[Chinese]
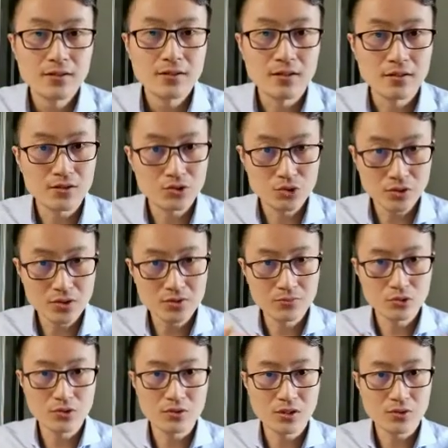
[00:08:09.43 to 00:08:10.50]
好了，说了这么
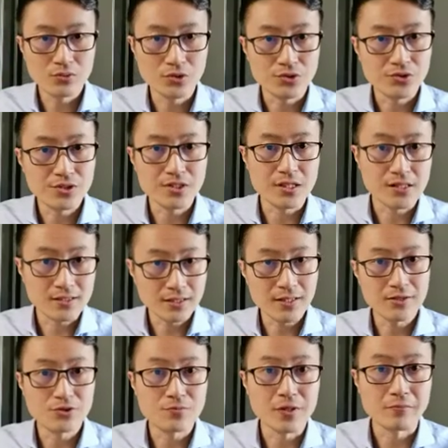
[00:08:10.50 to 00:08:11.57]
多呢，我就是想让大
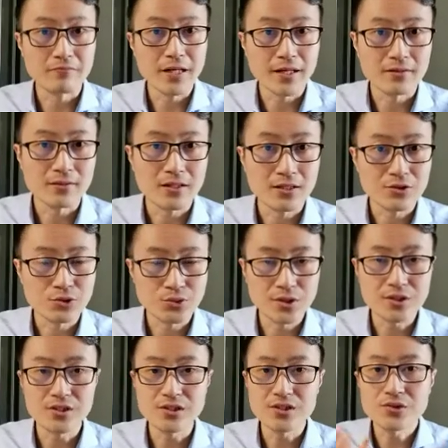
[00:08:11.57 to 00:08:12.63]
家去明白啊，学
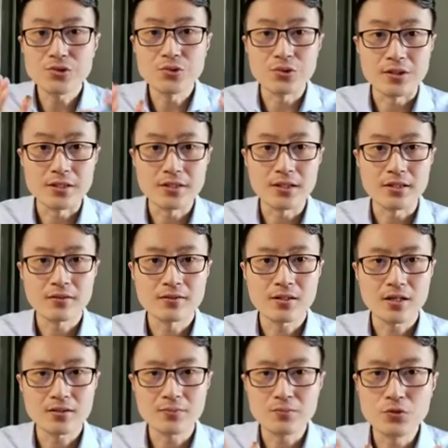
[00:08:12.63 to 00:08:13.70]
习英语语音呢，
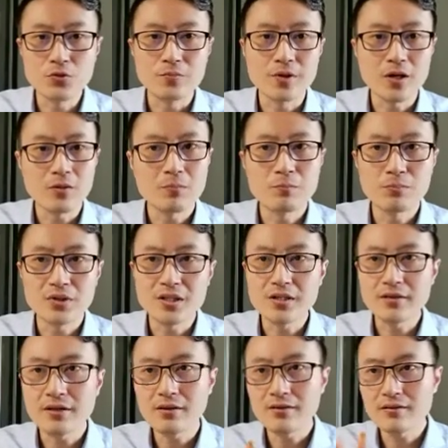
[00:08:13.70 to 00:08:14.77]
它的目标不
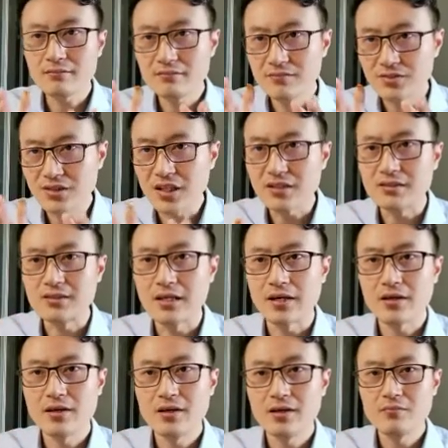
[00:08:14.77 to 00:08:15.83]
应该定
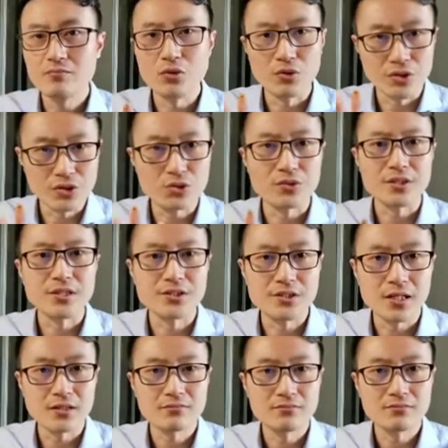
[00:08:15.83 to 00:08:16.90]
在某一种音
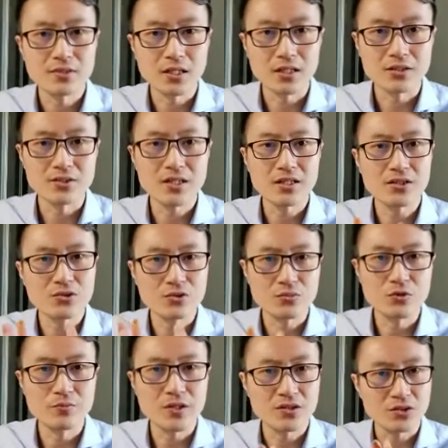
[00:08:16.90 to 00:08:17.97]
上啊，这样的一种
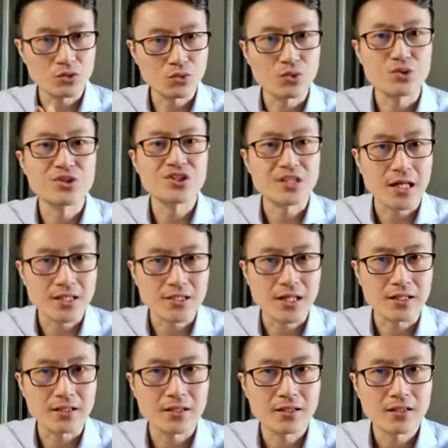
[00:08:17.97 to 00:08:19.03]
目标是过于狭窄
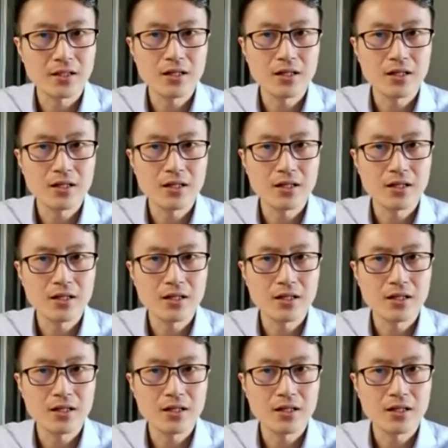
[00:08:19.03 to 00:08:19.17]
了。